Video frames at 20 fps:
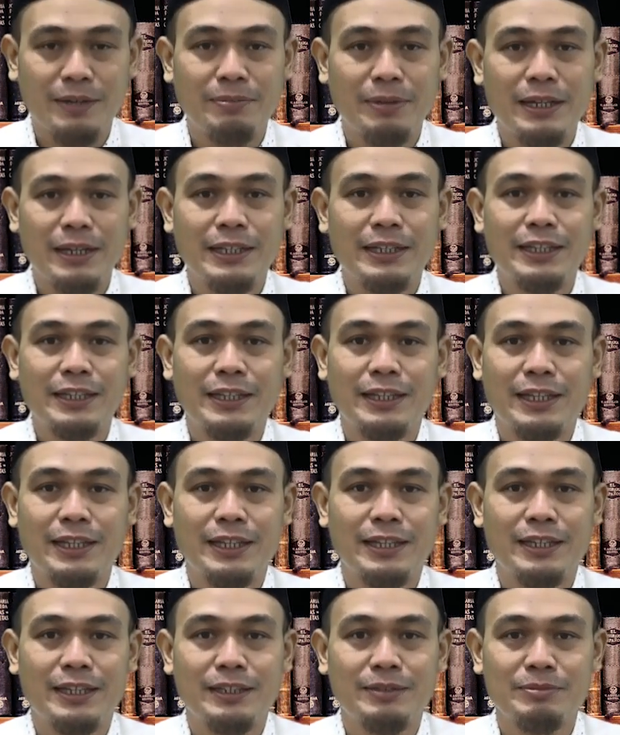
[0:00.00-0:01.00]
Kembali
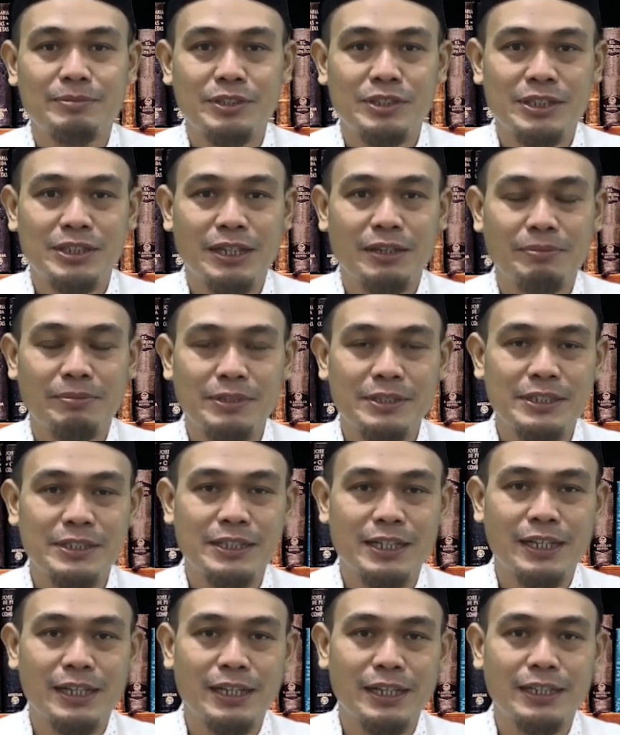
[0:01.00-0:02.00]
kita
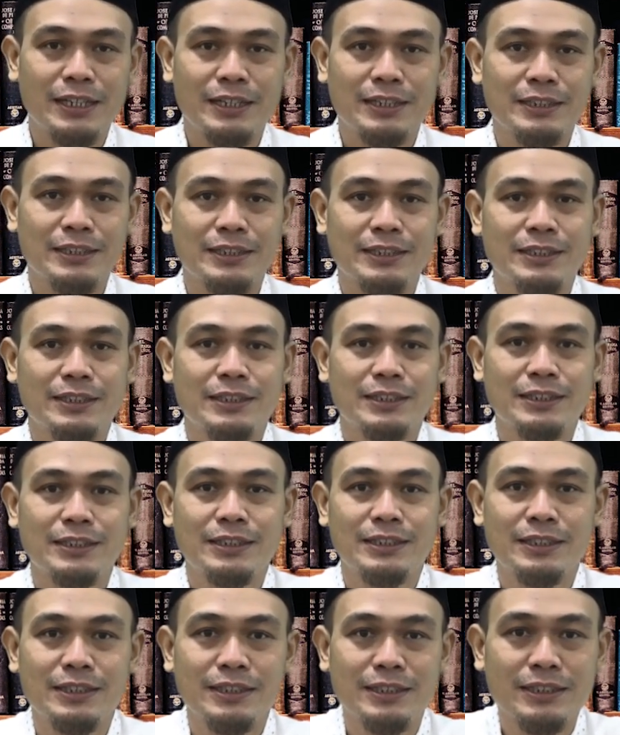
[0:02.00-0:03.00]
bincang-bincang
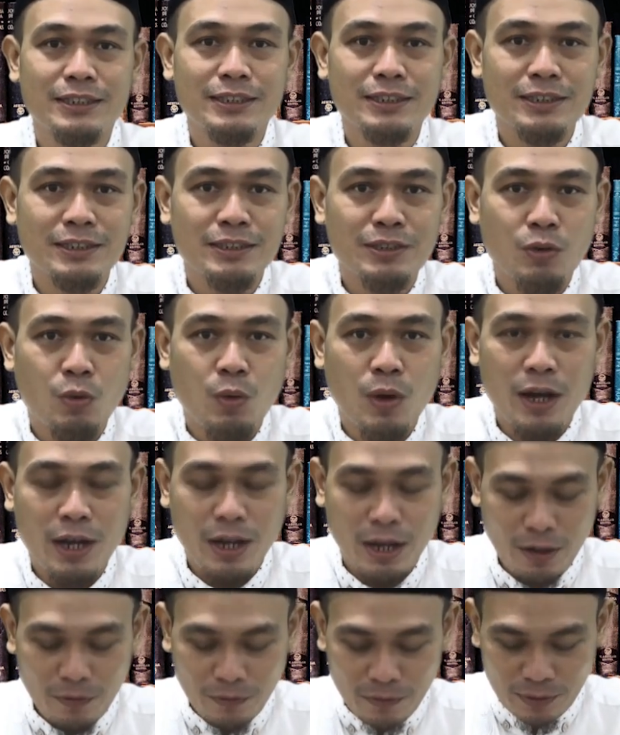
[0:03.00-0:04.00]
uh,
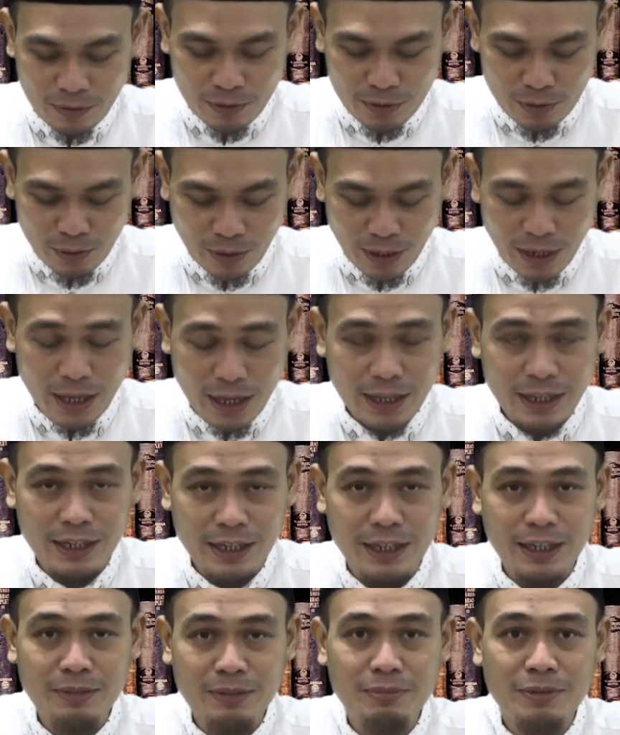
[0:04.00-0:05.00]
wakaf sore
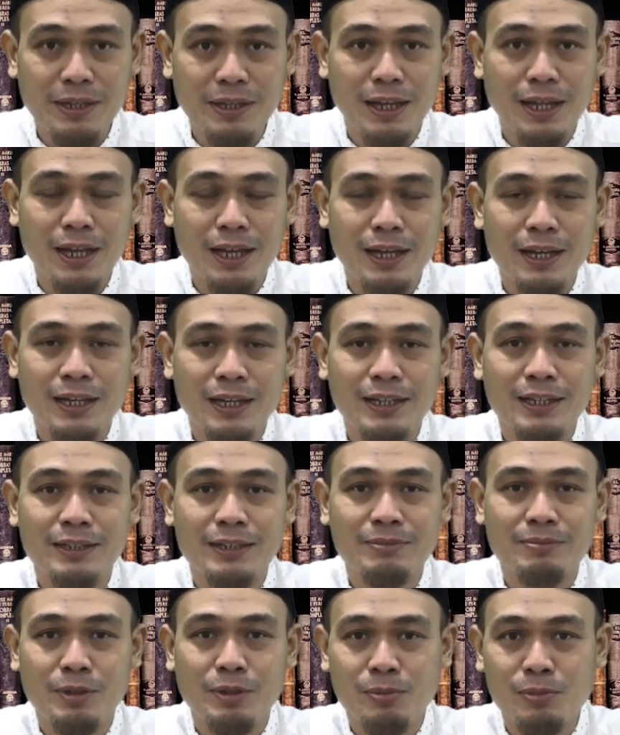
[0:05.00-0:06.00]
hari ini
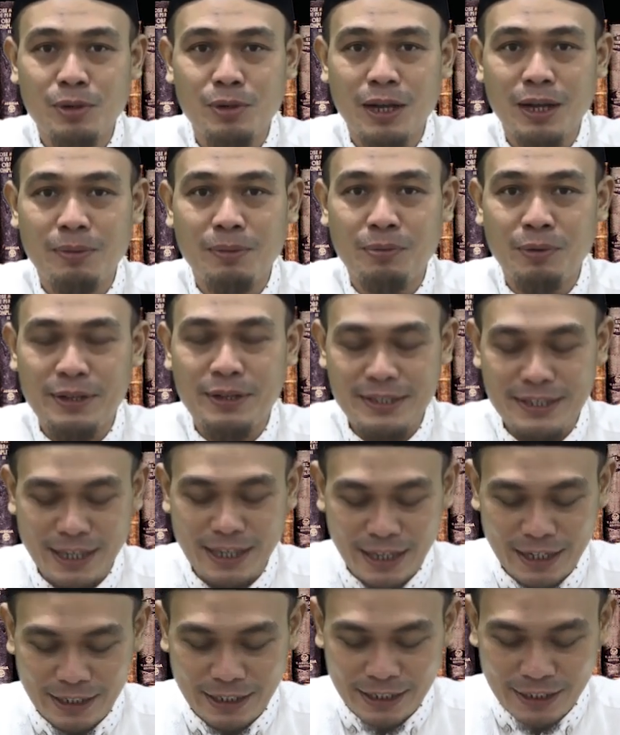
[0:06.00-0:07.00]
menjelang berbuka
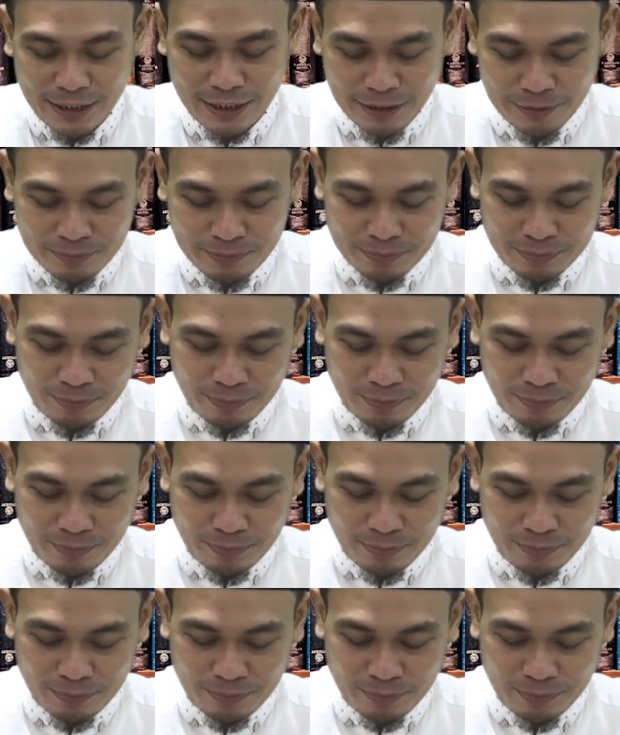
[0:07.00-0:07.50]
puasa hari ini.